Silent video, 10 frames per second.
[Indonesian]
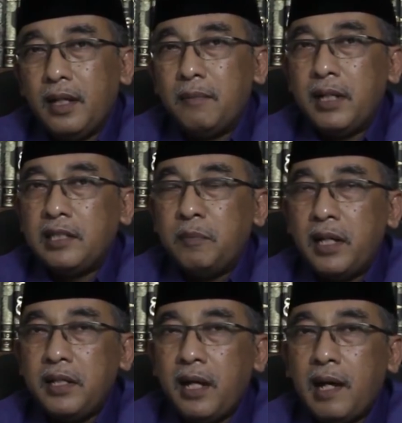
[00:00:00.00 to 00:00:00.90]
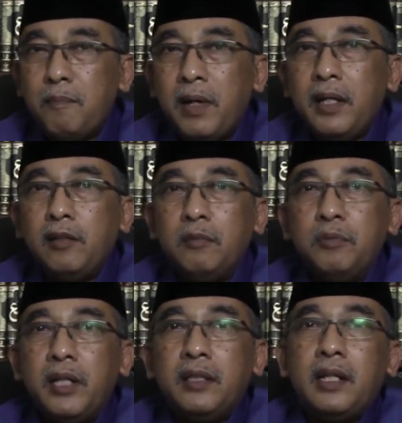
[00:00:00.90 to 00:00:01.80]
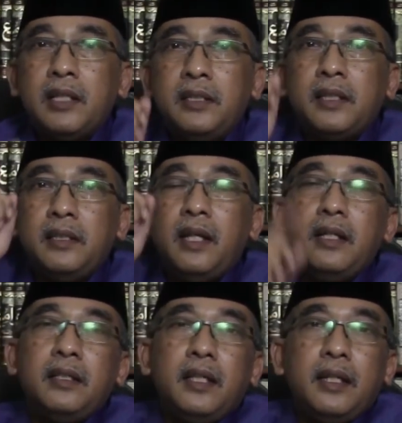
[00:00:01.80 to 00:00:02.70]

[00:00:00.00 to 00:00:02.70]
Yang mana sebenarnya hamba itu punya derajat yang